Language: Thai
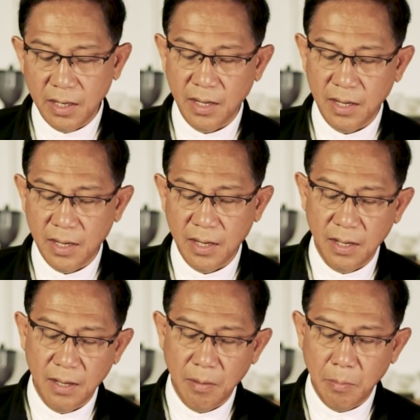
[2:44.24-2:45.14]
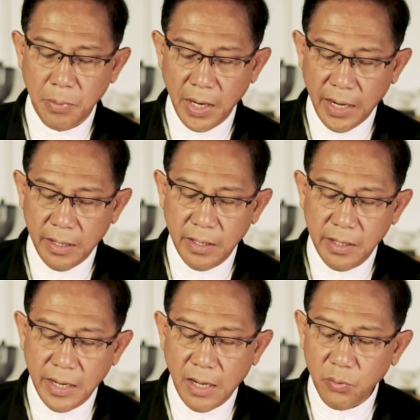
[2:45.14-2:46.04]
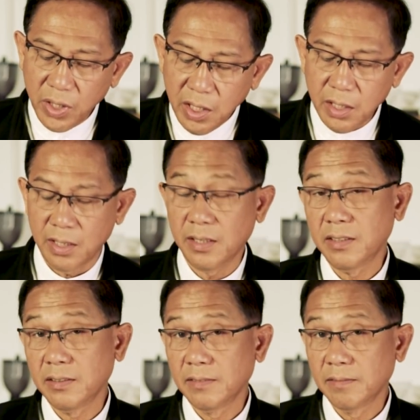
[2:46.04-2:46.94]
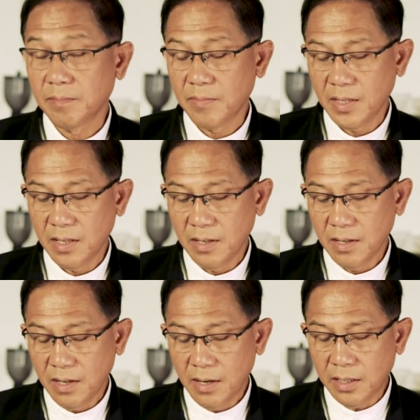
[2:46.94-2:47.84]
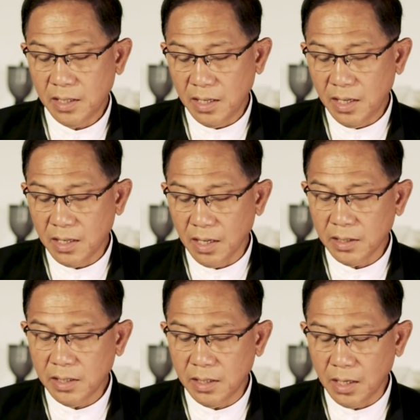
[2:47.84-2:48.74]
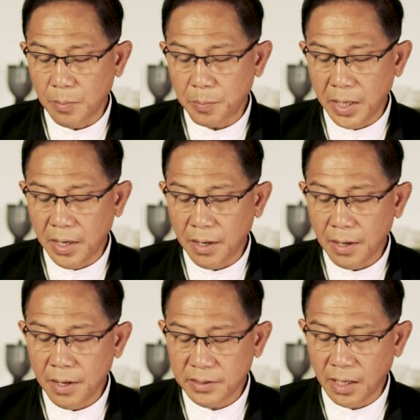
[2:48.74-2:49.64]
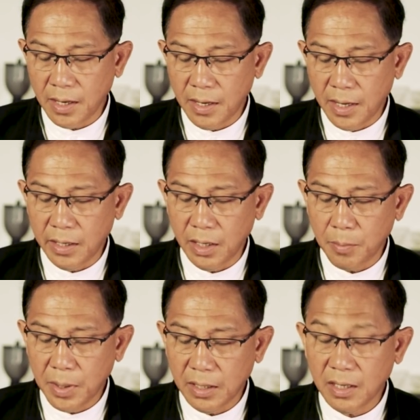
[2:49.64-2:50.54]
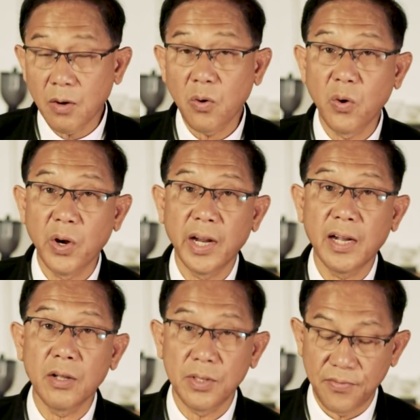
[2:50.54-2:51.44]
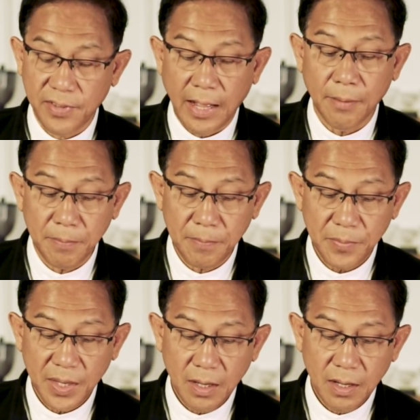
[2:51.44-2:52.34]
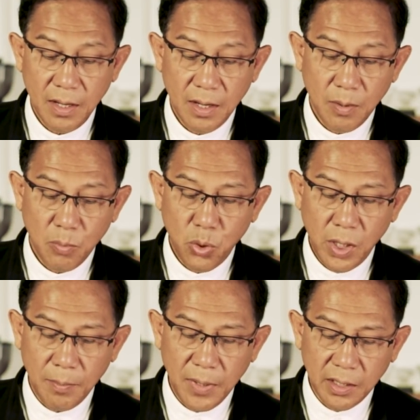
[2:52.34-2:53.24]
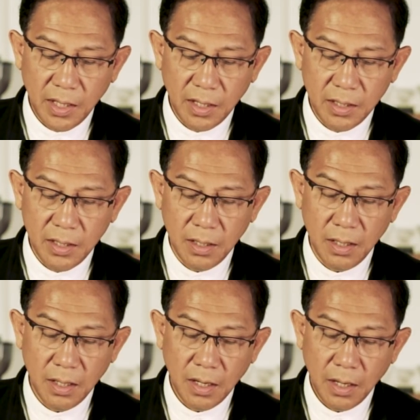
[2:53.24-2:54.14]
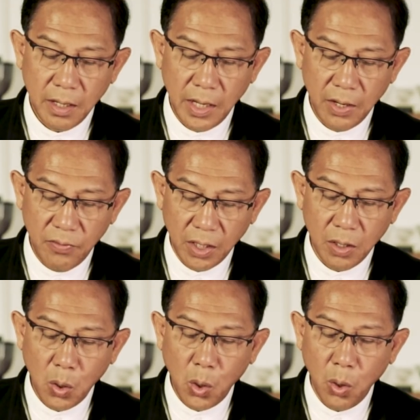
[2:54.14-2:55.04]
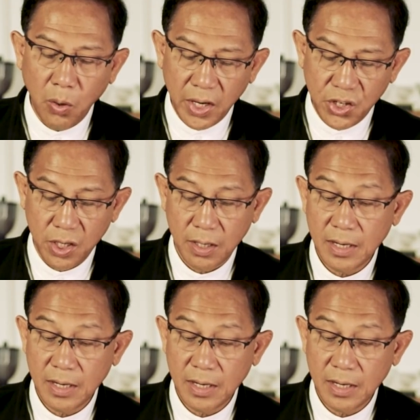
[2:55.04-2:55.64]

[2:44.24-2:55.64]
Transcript: ธิแบรนด์ดาวินเนียนลัทธินี้เกิดขึ้นในปีคริสต์ศักราช1993ผู้นำลัทธิคือเดวิดโคเรช